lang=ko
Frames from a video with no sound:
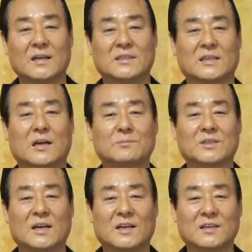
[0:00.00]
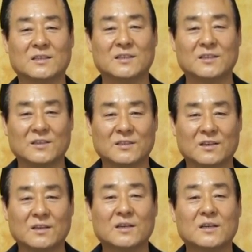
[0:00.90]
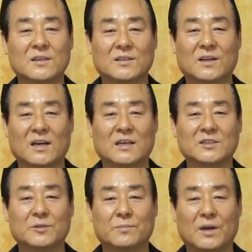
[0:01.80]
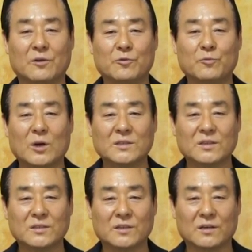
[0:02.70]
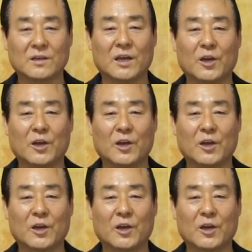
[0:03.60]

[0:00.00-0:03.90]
자 다음 시간에는 이어서 선행학습 애굽과 성경